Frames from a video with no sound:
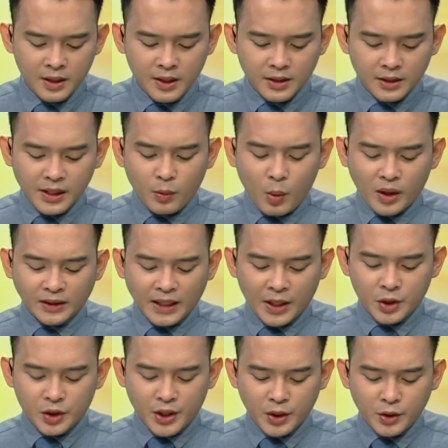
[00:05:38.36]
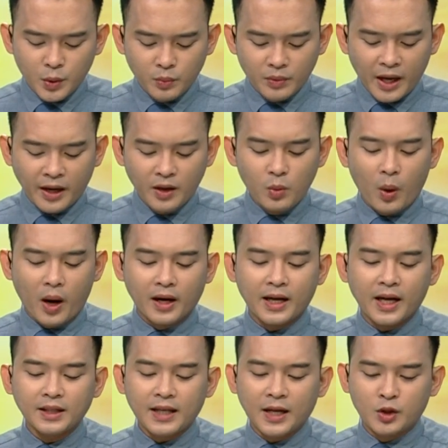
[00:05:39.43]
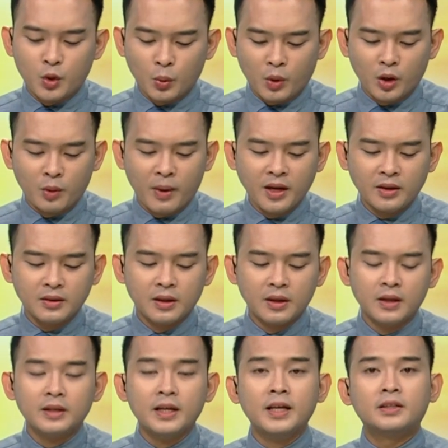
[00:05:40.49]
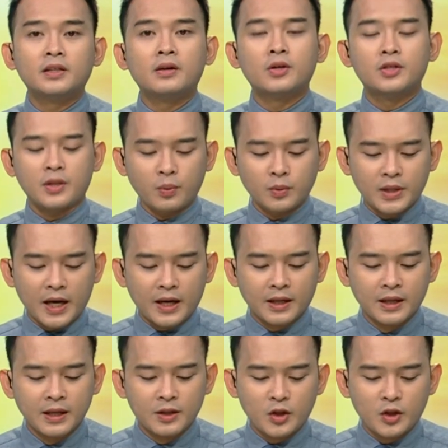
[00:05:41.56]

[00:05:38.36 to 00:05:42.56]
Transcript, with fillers: Khi hoàn thành sẽ rút ngắn khoảng cách hàng chục km đi từ Sóc Trăng,